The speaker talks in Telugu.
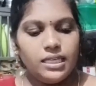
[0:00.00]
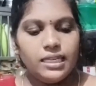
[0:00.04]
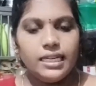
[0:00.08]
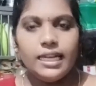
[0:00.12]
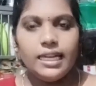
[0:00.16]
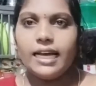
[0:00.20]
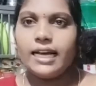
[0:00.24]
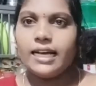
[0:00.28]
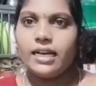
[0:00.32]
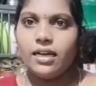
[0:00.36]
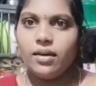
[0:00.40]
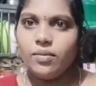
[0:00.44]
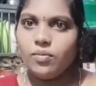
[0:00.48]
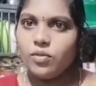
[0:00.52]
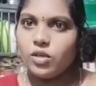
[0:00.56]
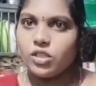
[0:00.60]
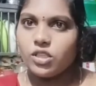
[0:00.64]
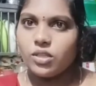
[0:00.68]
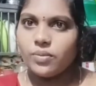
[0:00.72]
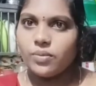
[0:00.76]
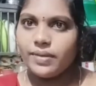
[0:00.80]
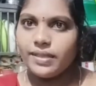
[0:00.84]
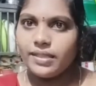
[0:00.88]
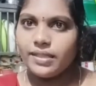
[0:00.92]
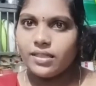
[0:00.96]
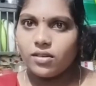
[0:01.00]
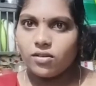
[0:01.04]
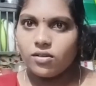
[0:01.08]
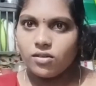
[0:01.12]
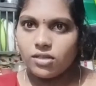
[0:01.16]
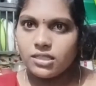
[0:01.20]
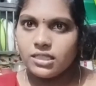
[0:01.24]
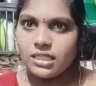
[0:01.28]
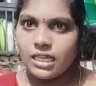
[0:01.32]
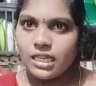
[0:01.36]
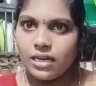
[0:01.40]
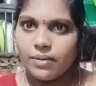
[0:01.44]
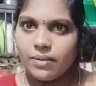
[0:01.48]
ఇలాగా మొత్తం అంతా
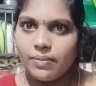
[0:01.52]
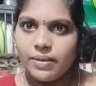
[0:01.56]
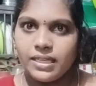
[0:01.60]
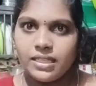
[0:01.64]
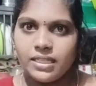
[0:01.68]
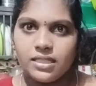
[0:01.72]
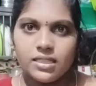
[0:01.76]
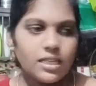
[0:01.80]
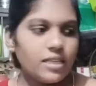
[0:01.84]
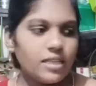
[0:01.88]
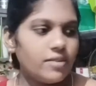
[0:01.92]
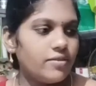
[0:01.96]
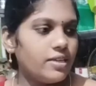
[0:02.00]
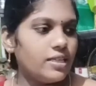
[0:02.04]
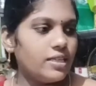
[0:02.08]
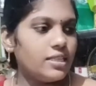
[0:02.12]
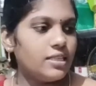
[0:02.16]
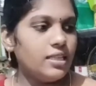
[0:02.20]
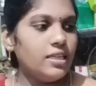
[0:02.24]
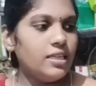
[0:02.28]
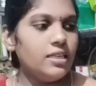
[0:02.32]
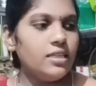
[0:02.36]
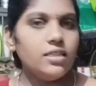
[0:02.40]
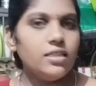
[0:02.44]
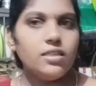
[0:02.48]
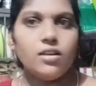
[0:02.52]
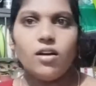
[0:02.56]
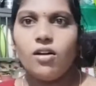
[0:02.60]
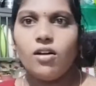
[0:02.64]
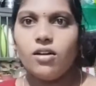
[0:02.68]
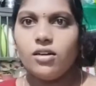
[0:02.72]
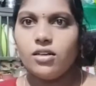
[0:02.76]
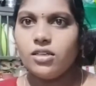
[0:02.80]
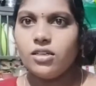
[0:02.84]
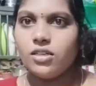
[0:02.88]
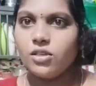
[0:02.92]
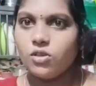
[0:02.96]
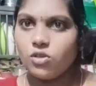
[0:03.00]
కూడా చల్లబడిన తర్వాత నేను
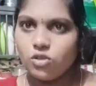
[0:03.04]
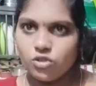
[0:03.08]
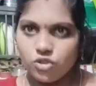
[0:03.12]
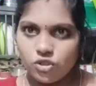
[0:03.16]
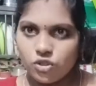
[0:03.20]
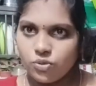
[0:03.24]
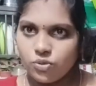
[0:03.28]
ఆల్రెడీ కొంచెం